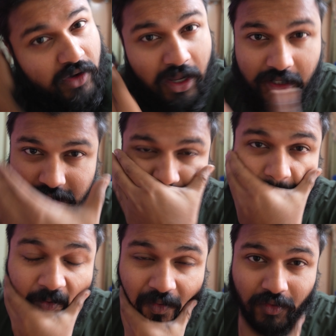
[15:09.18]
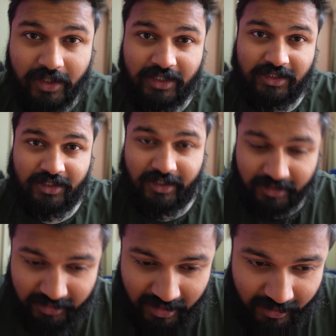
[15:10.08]
फिलहाल इस ब्लॉग को यहीं तक
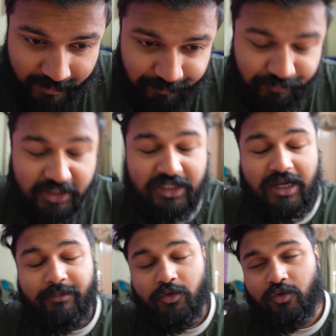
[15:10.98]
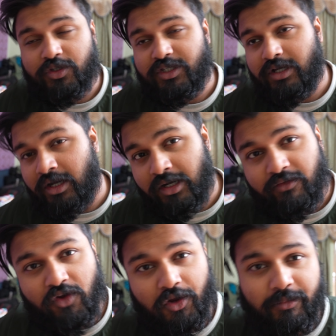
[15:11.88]
रखते हैं मिलते हैं आप लोगों से अगले
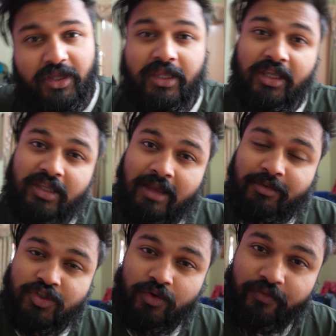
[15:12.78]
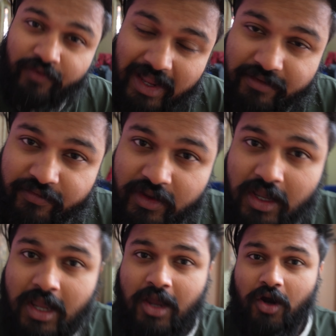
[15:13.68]
ब्लॉग में ये था एपिसोड फाइव
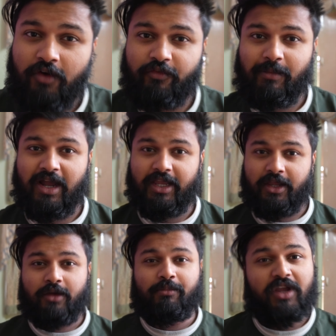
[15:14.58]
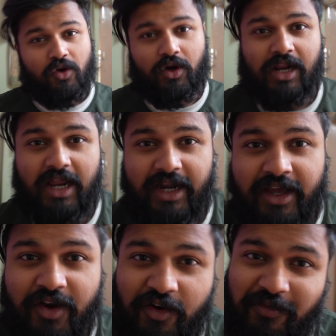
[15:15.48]
ऑफ माई बिंगो राइड
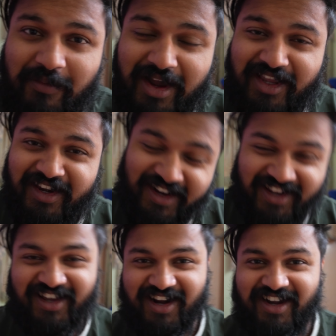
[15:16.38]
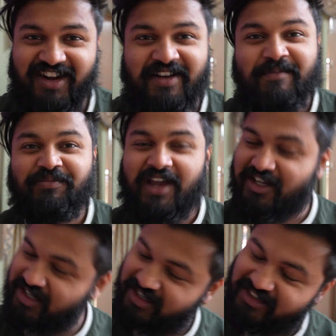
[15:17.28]
ऑफ माई इंडिया राइड
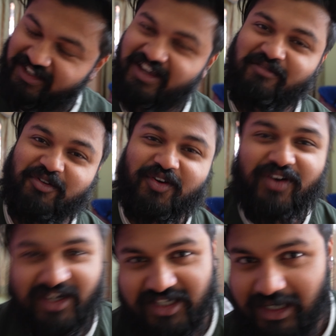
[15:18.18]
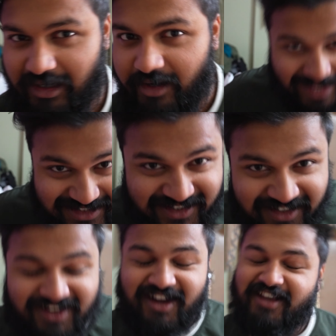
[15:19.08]
आशा करते हैं कि आप लोग को अच्छा लगे दैट्स
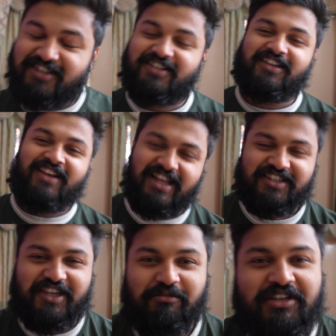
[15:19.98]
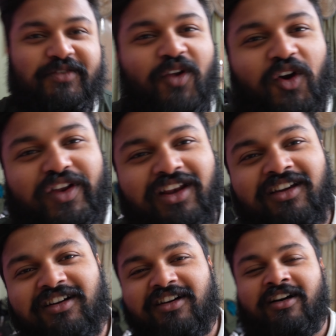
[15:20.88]
इट गाइस लेट्स कीप दिस ब्लॉग टिल
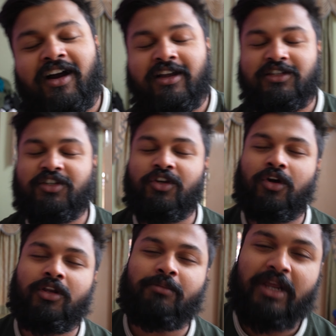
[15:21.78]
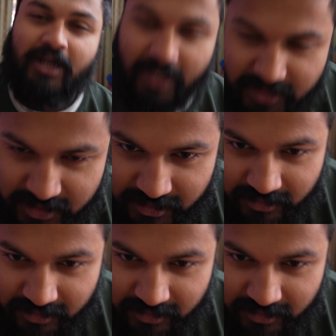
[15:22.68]
हियर आई विल सी ऑल इन माय नेक्स्ट